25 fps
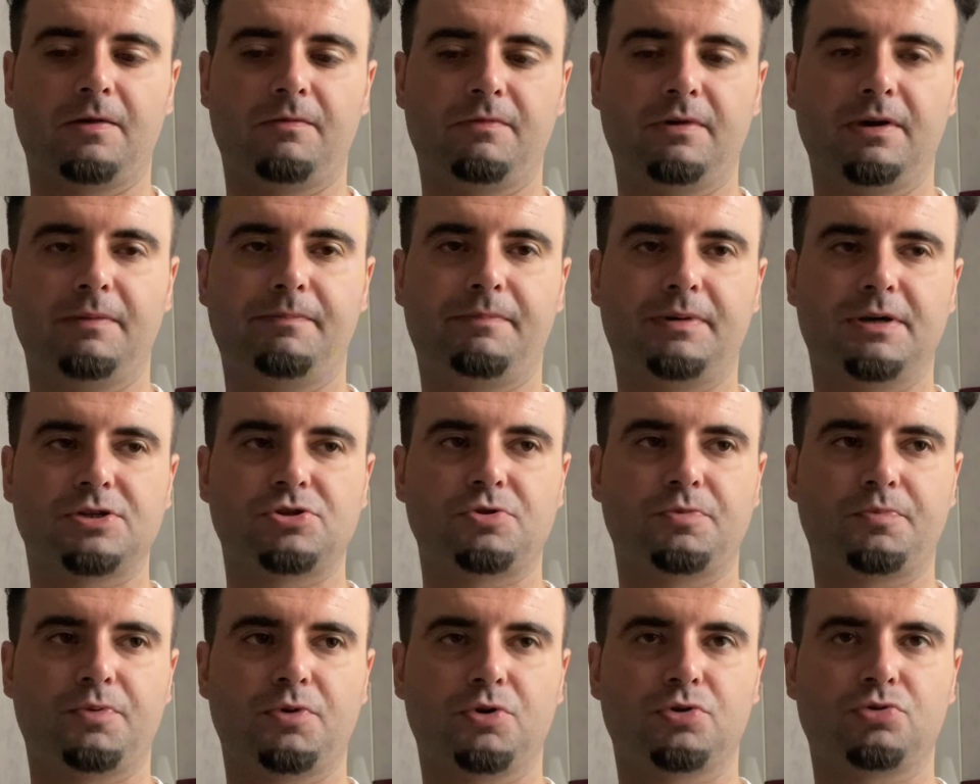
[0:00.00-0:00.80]
Ve
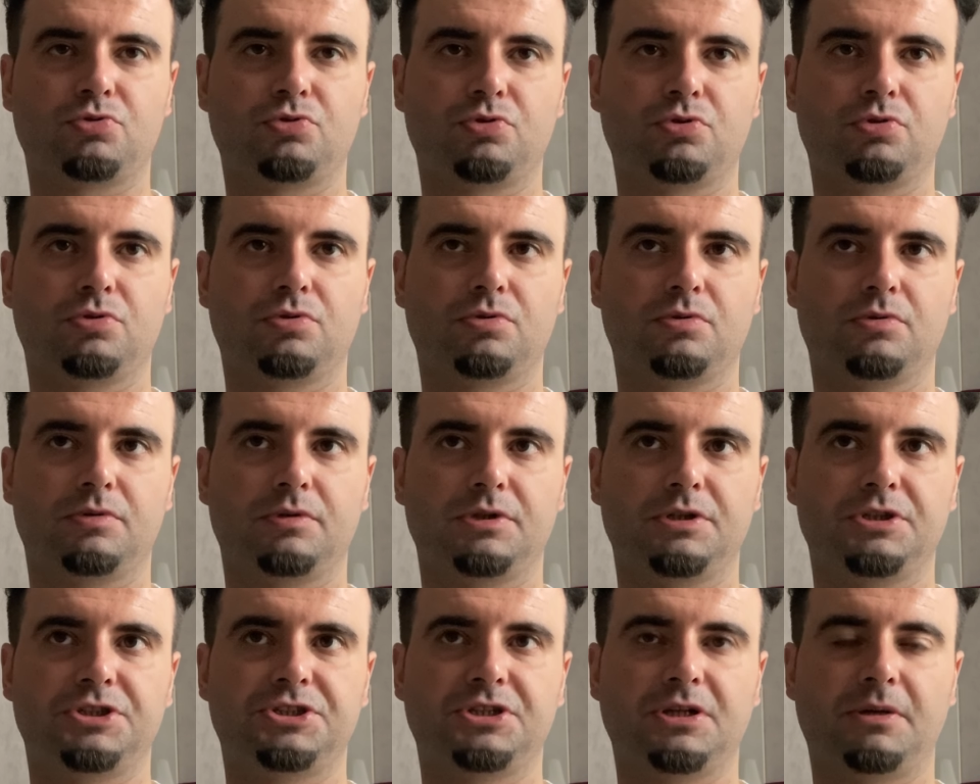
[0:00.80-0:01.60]
pasaport
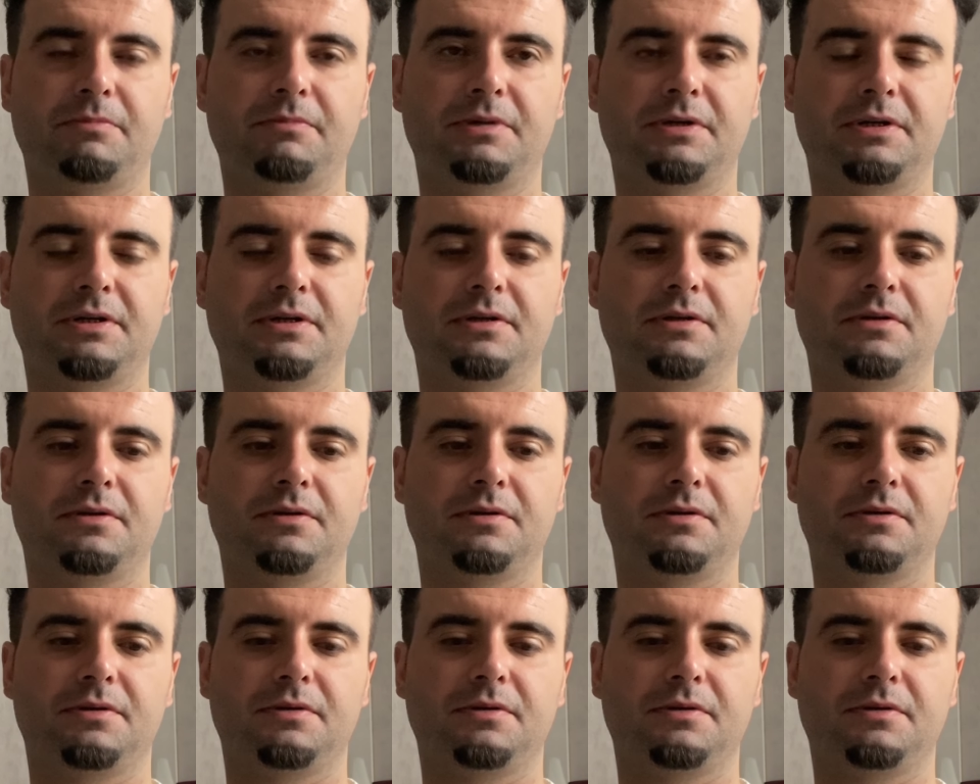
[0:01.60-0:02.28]
işlemleri